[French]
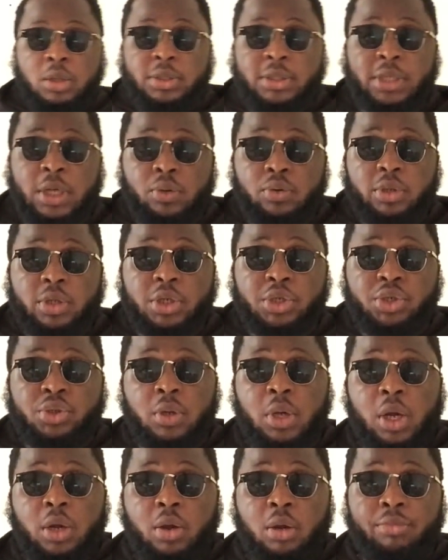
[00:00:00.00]

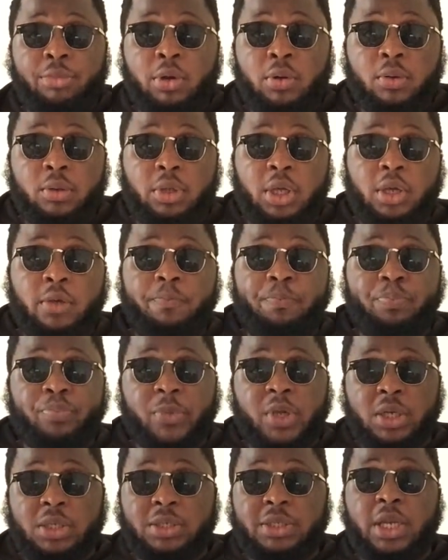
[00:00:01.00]
Salutations à la communauté,
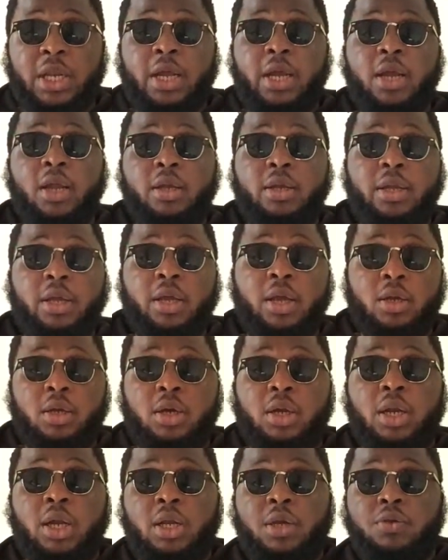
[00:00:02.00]
c'est la
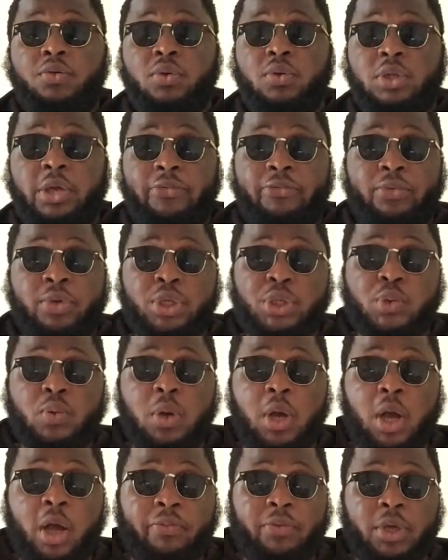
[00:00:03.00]
LDNA, la Ligue de défense
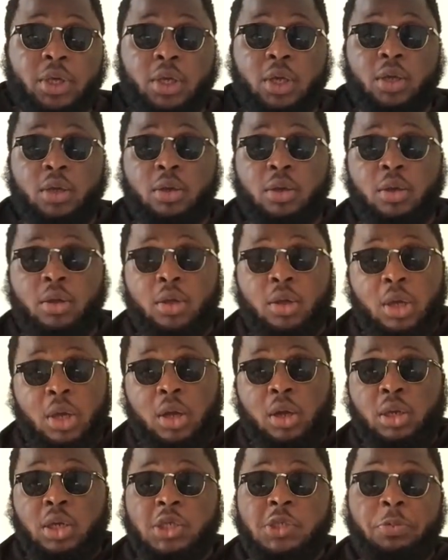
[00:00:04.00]
Noire africaine
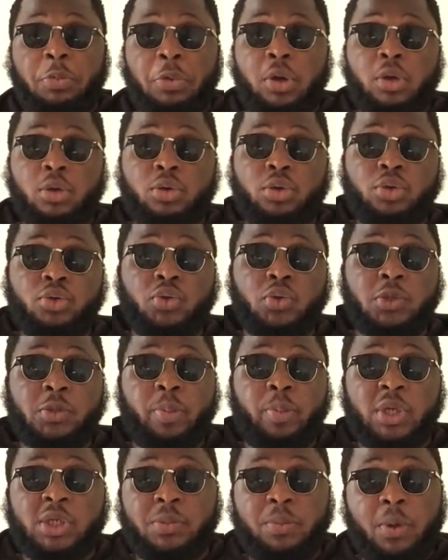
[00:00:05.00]
En espérant que tout
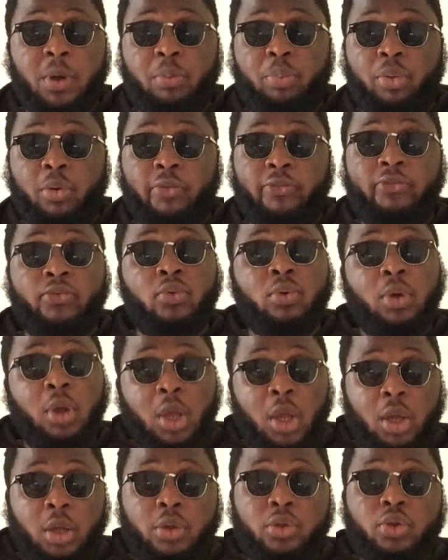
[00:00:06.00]
se passe bien pour vous,
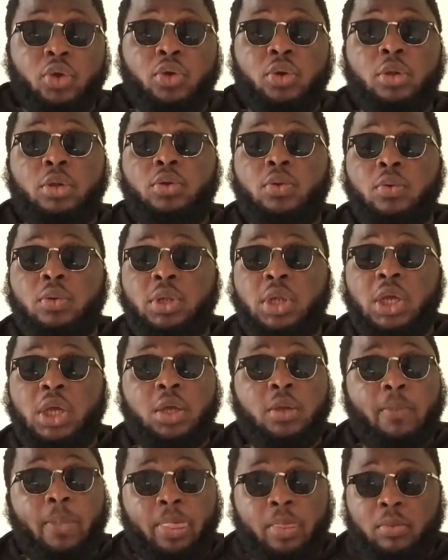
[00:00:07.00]
de notre
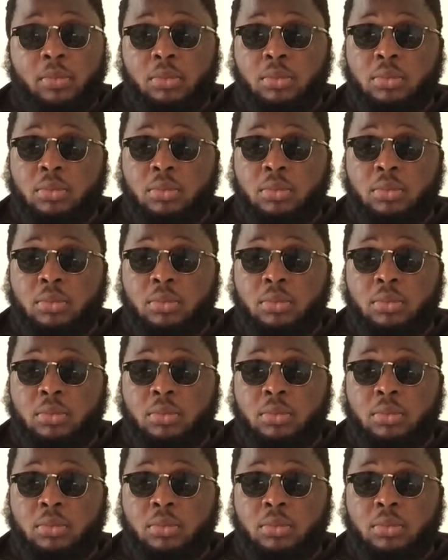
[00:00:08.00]
côté,